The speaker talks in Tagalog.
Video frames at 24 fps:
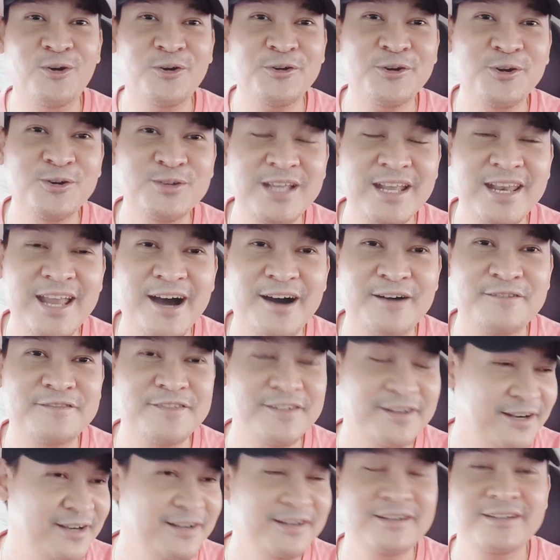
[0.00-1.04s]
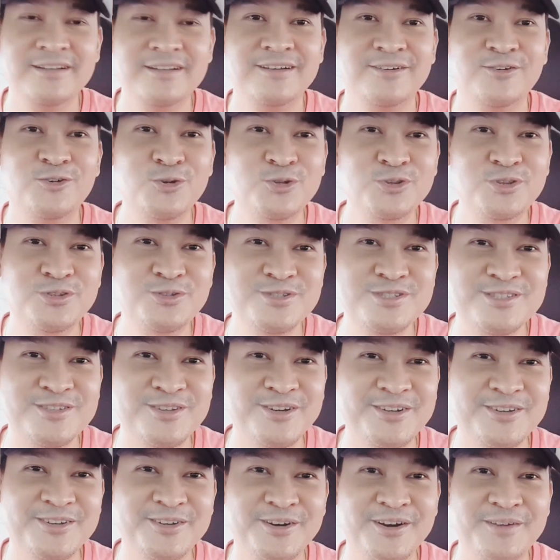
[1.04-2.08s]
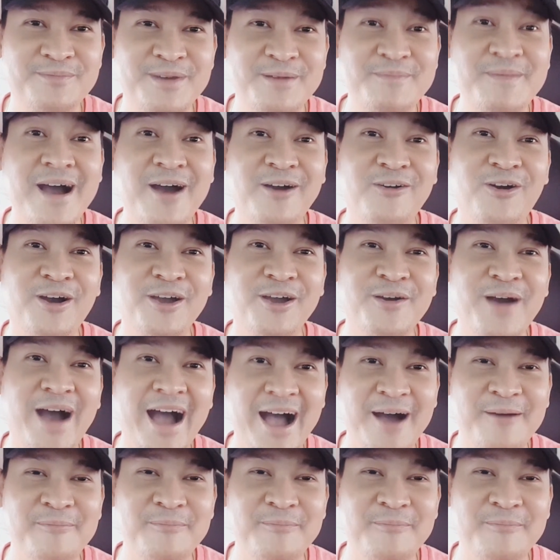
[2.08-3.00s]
no Corolla lover, good news to no. May bago kayong